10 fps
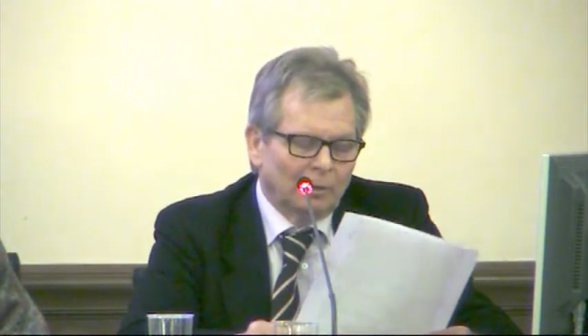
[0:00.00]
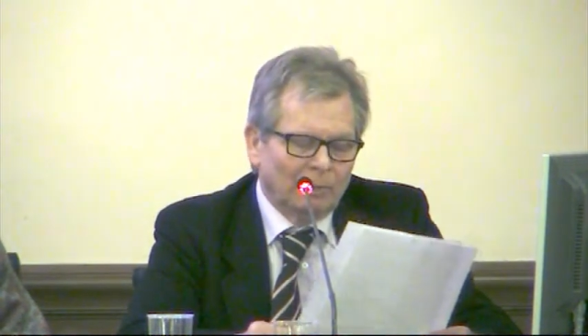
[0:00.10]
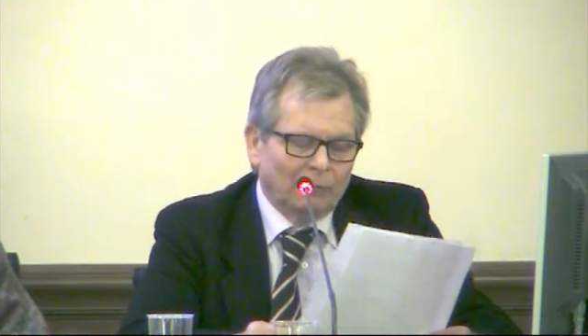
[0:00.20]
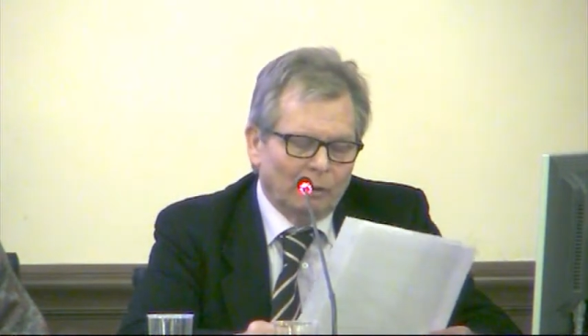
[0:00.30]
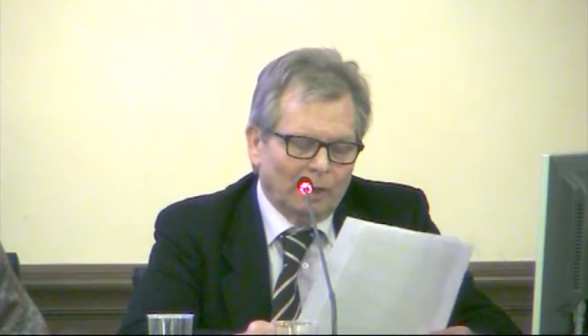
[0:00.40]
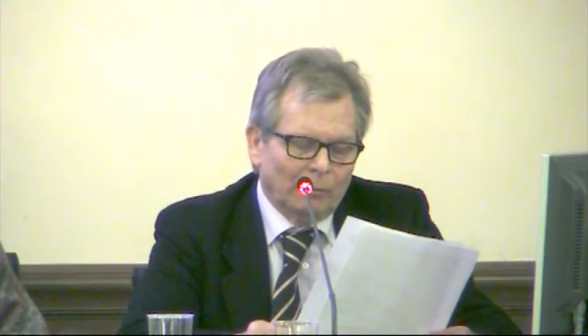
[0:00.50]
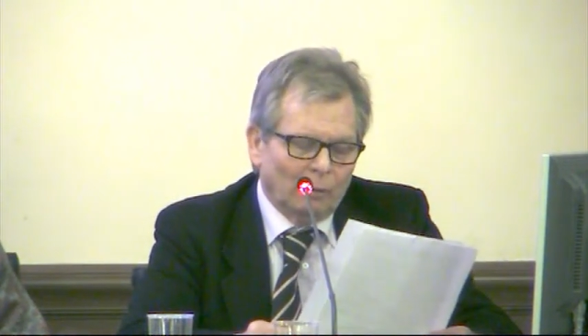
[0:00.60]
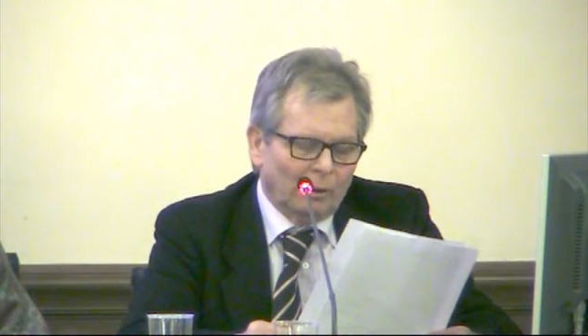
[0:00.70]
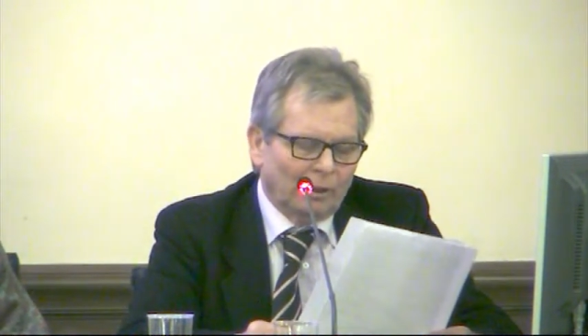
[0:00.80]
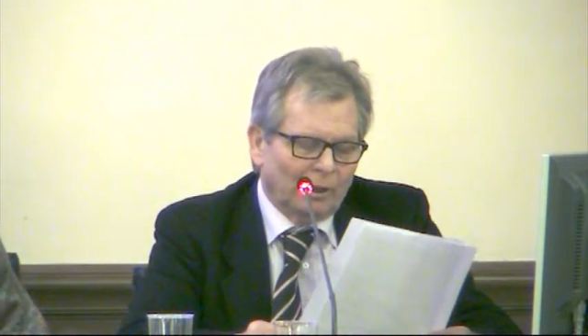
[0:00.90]
ma
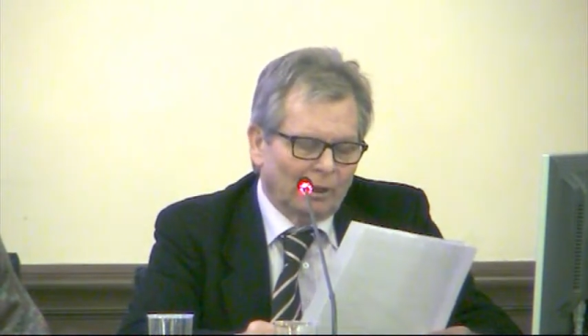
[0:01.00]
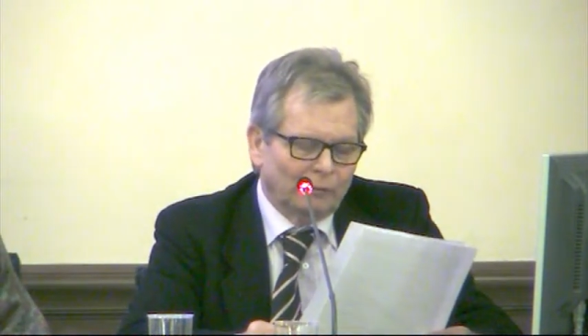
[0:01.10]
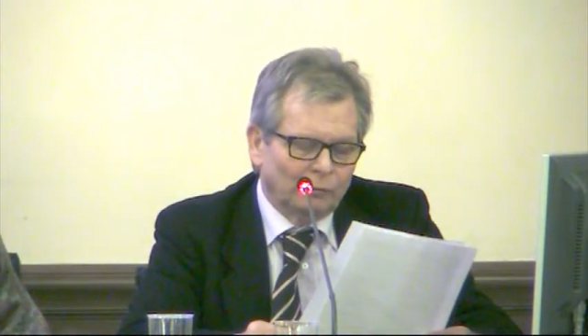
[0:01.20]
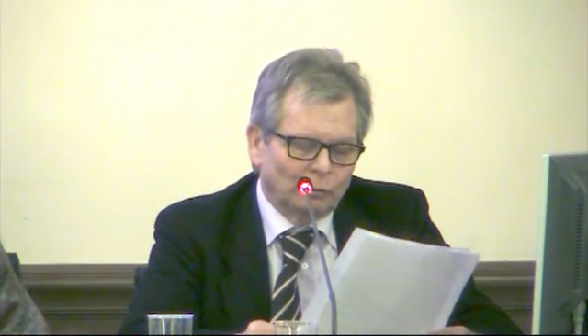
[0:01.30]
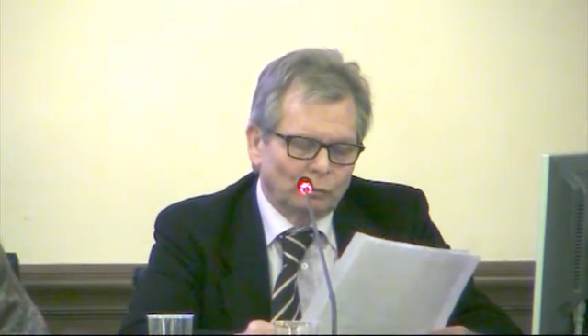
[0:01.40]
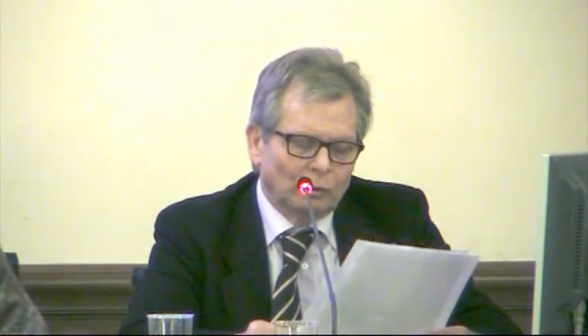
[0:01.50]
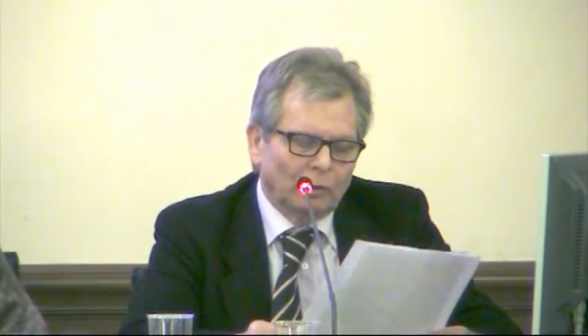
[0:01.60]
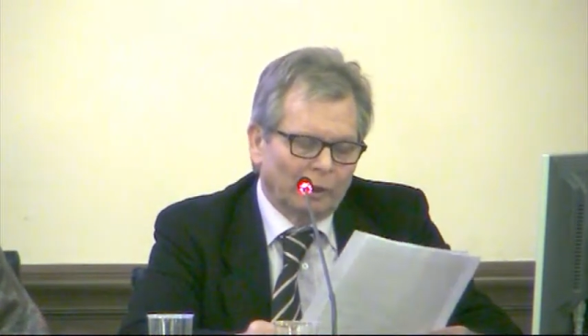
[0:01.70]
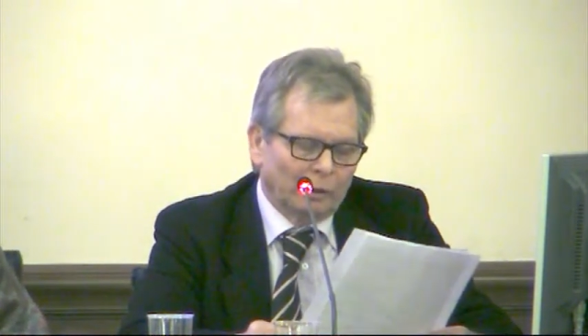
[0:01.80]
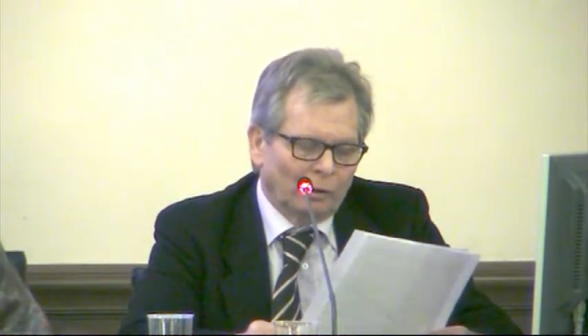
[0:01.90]
vogliamo guardare al
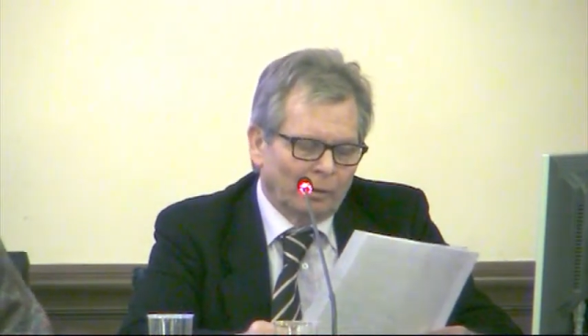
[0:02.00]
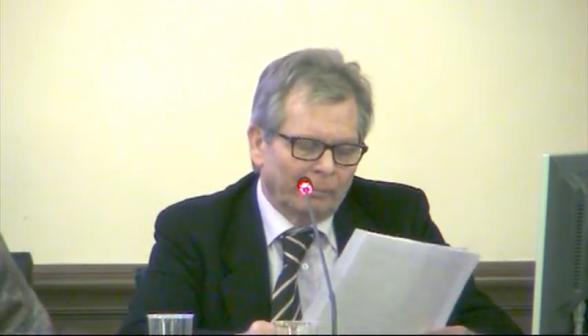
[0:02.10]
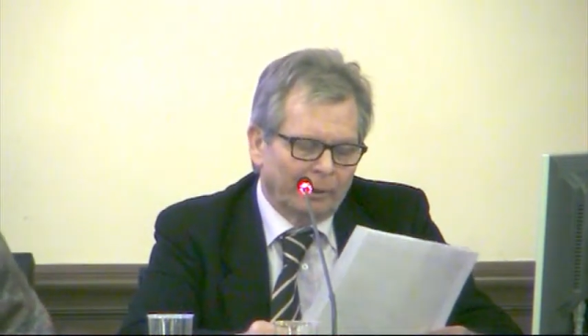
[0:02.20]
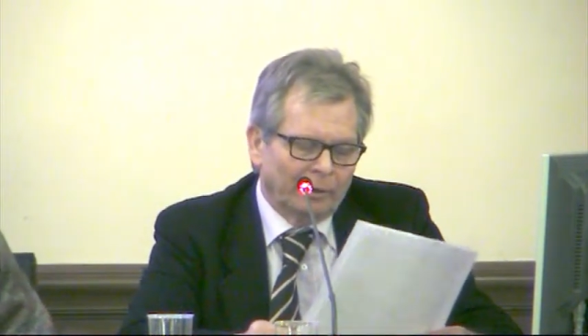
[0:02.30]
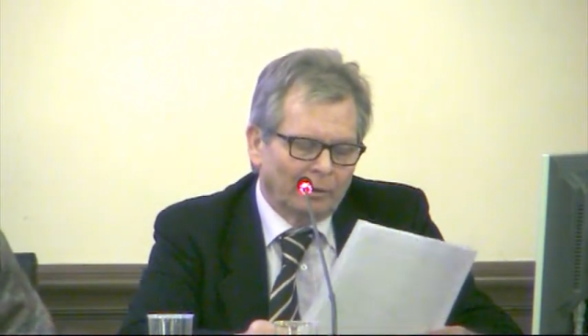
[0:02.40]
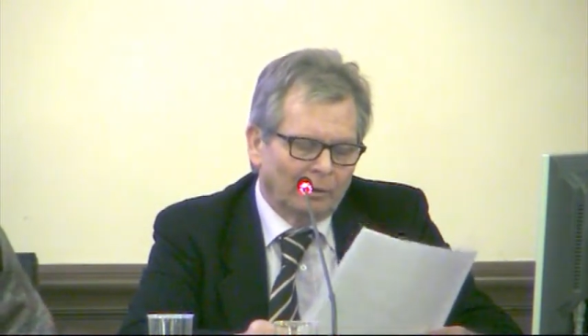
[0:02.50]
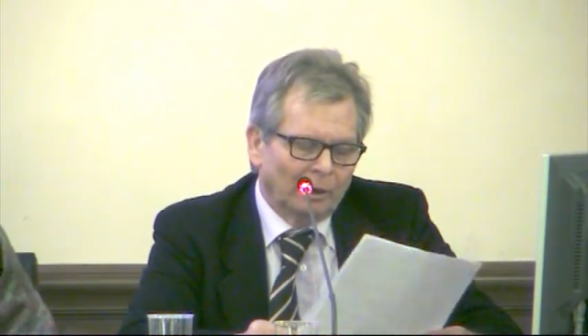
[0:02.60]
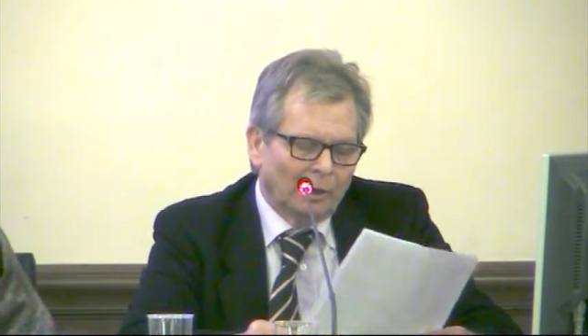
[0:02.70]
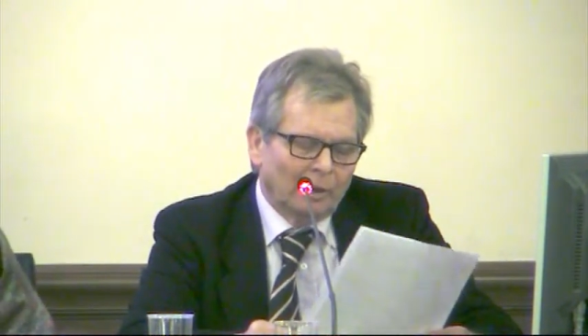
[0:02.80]
futuro e con impegno.